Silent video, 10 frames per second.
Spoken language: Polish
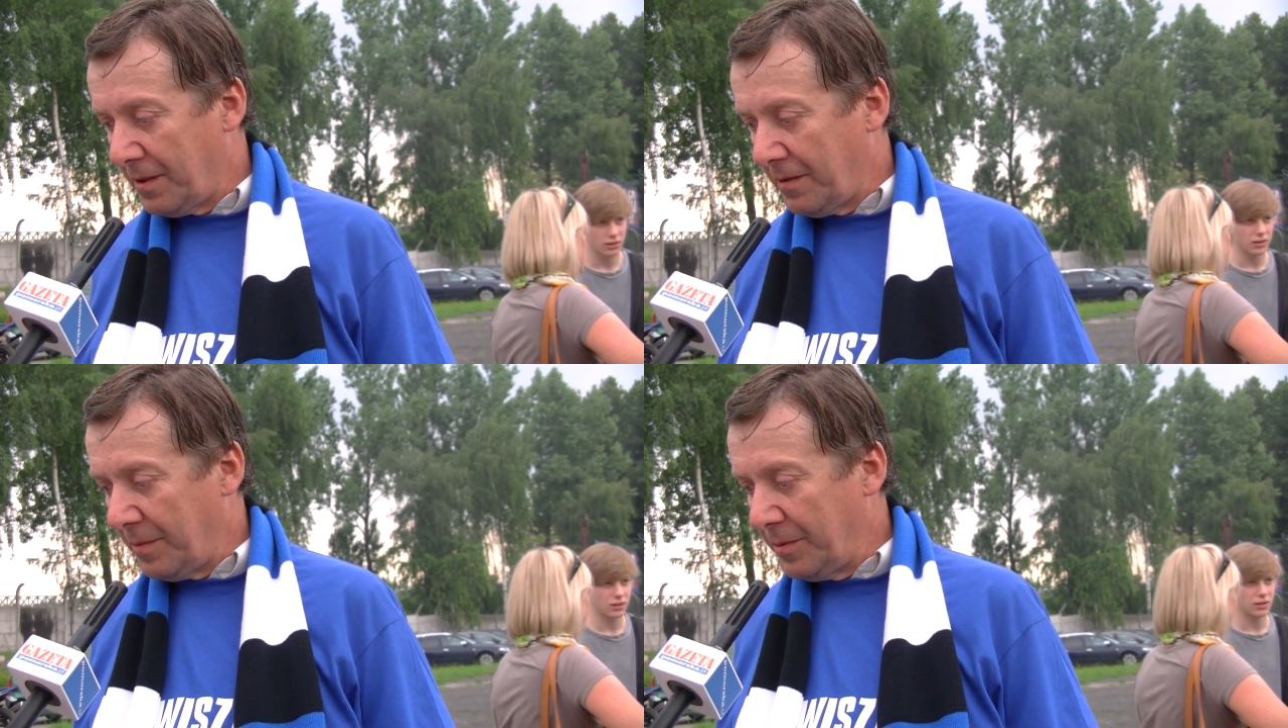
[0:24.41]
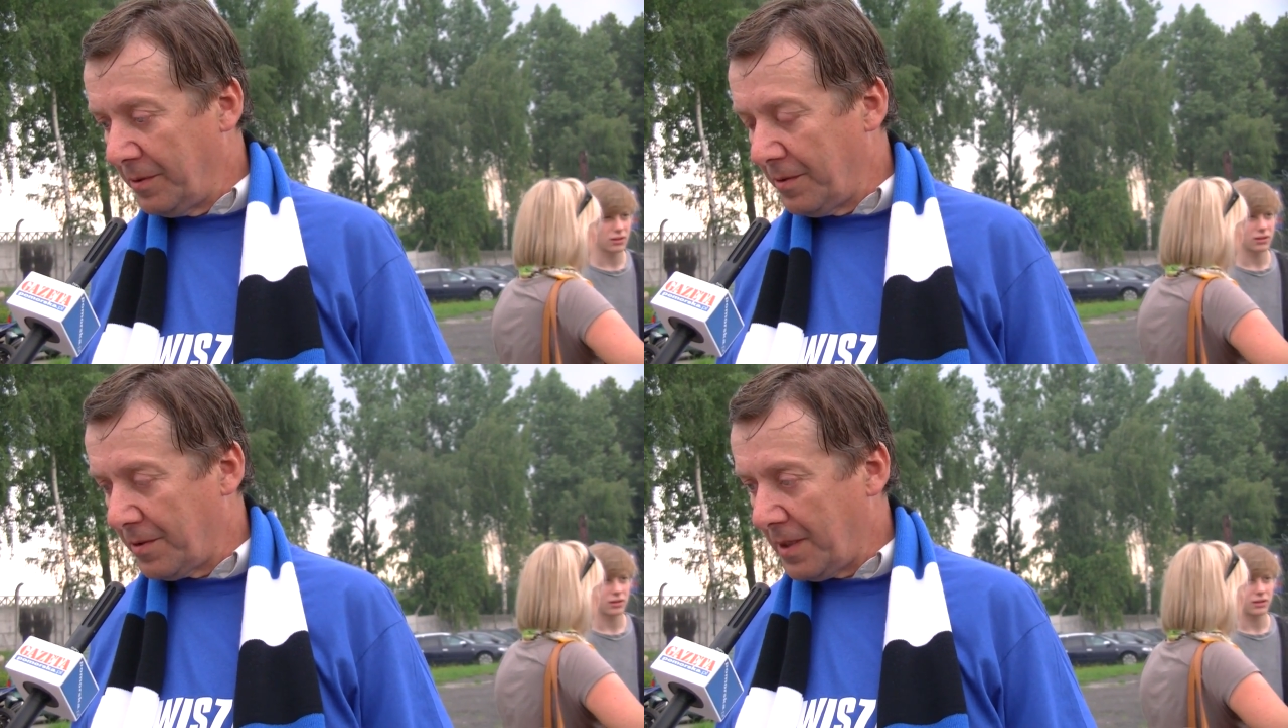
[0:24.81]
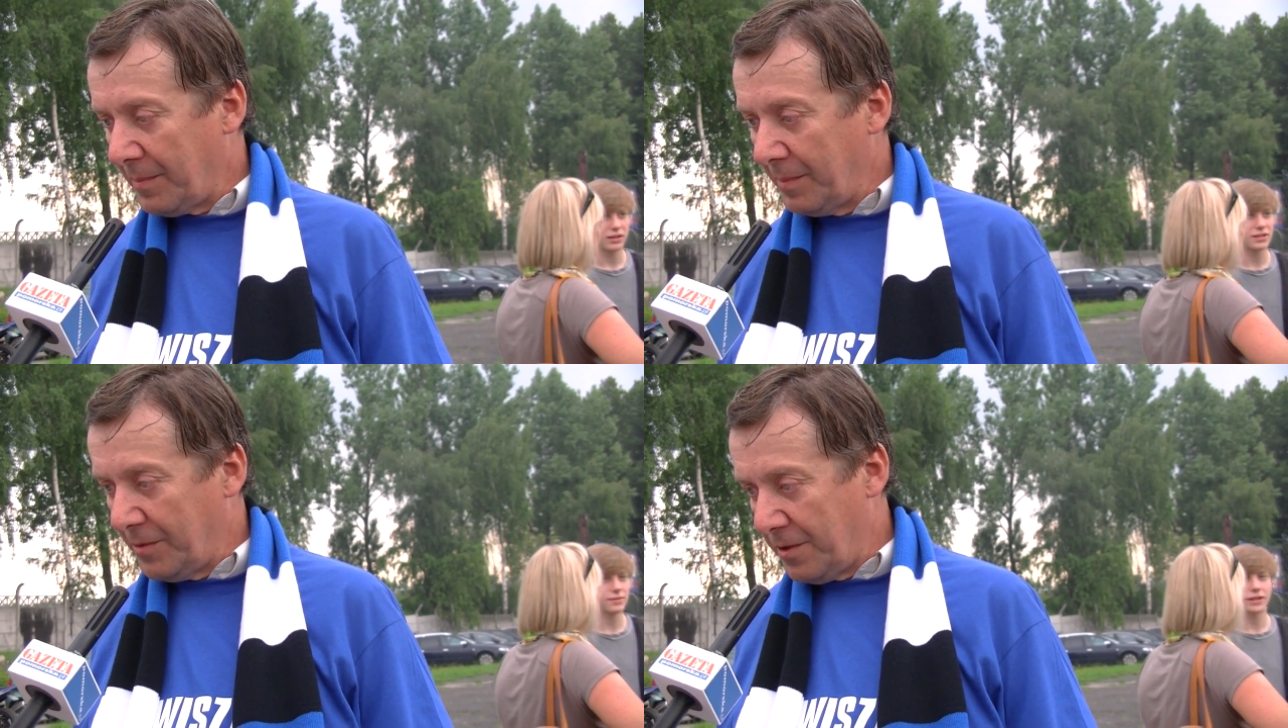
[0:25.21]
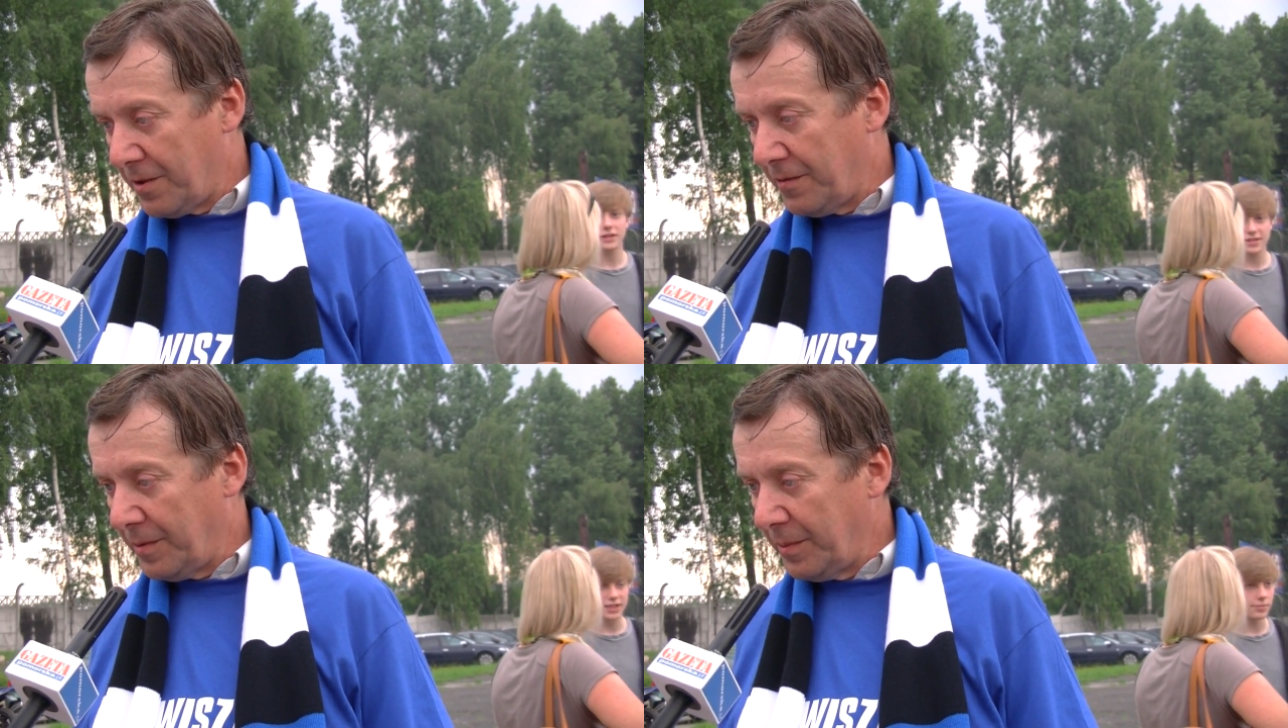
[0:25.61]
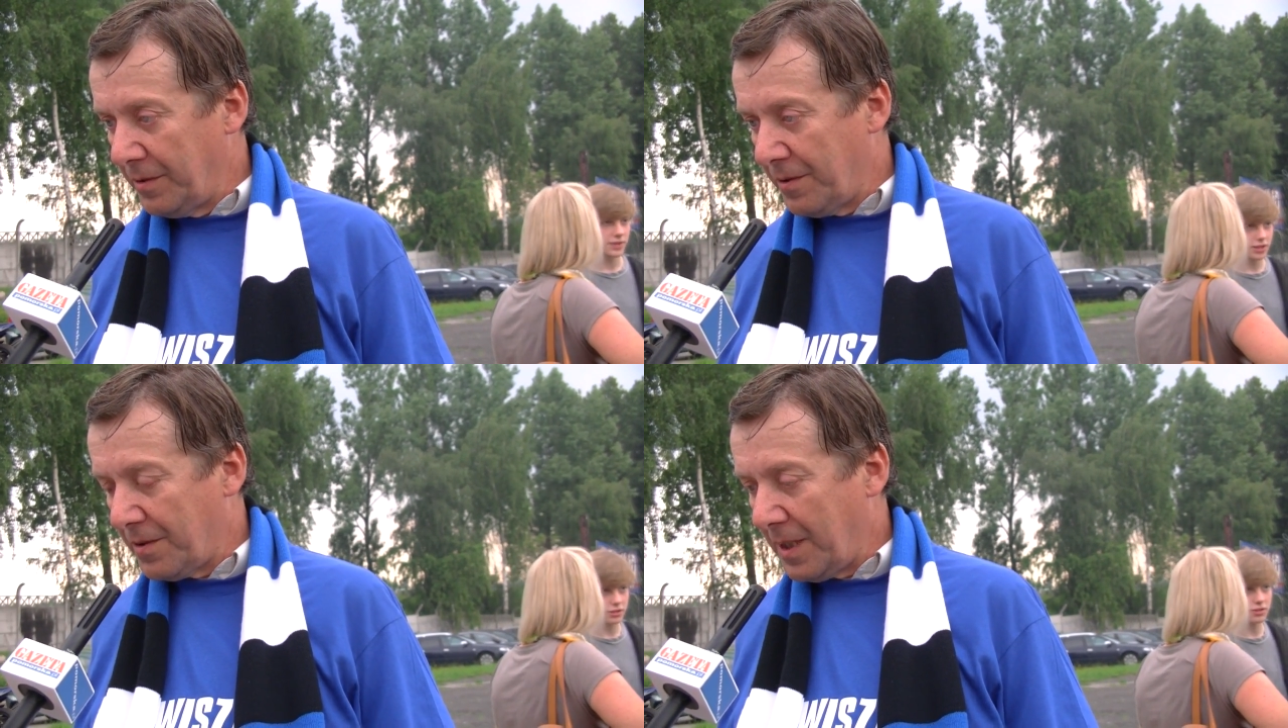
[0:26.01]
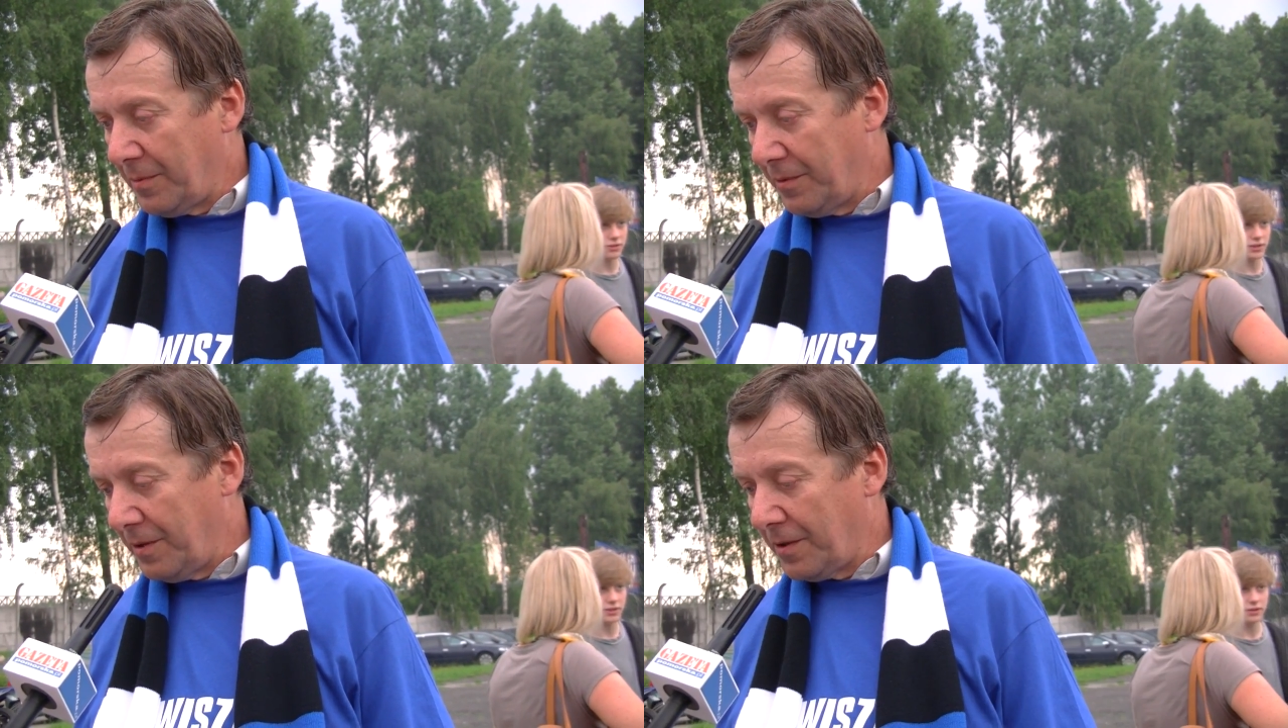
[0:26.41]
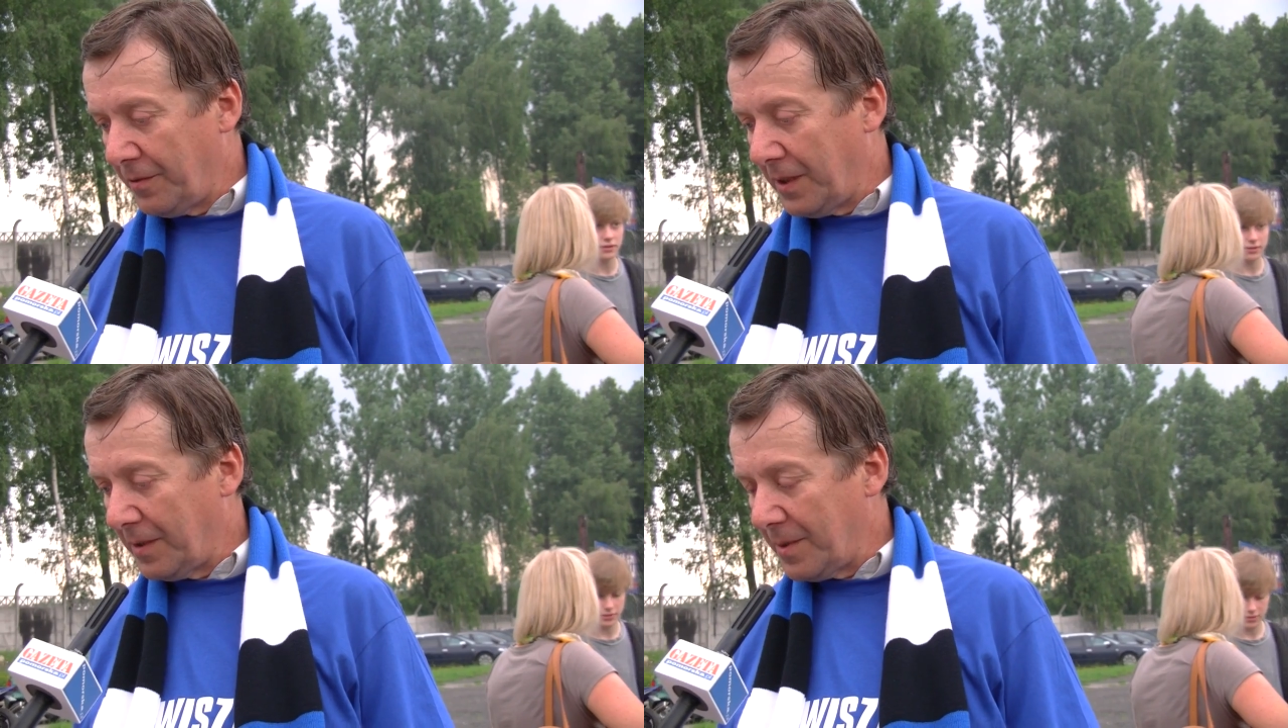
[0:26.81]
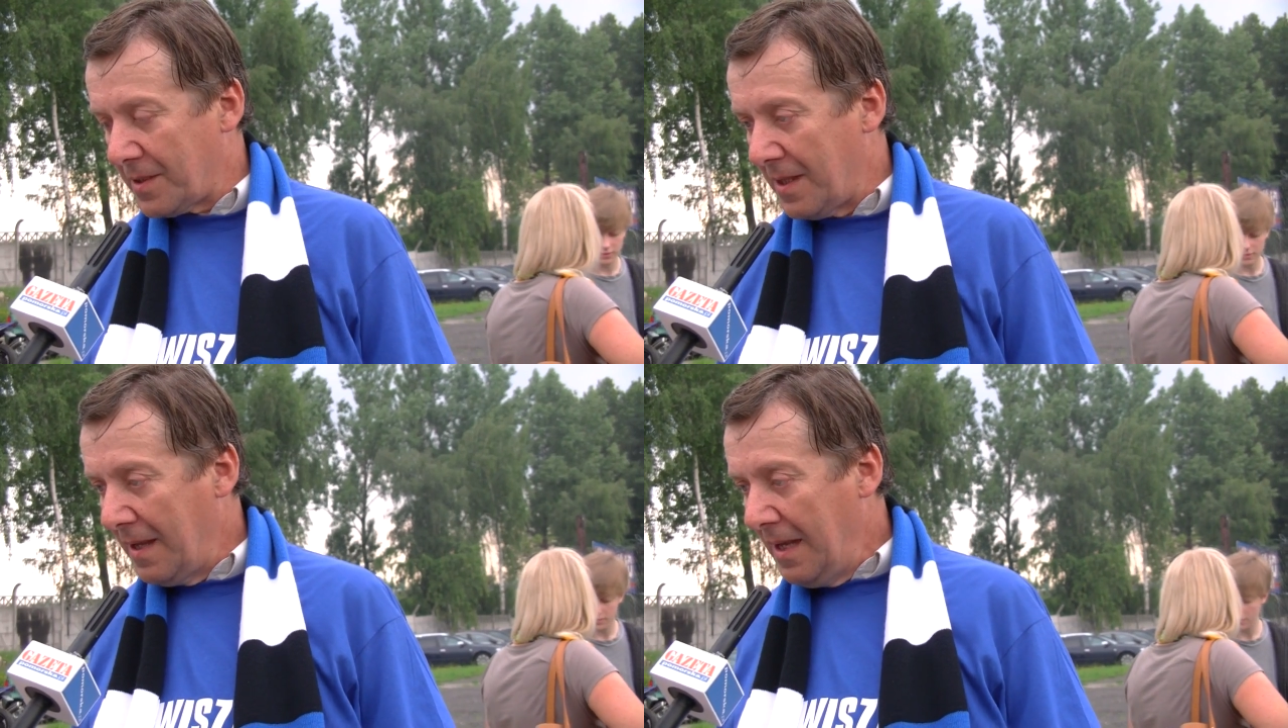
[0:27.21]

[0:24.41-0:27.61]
które były drużynami młodzieżowymi, drużynami juniorów, natomiast